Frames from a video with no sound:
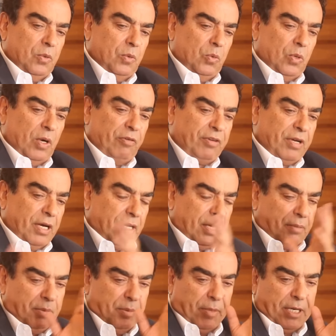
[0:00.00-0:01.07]

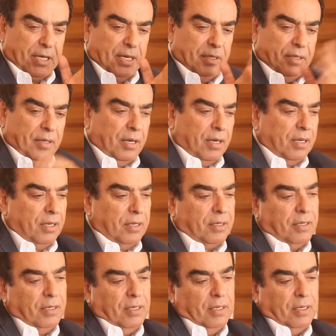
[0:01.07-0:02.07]
وأفكارك بمكان آخر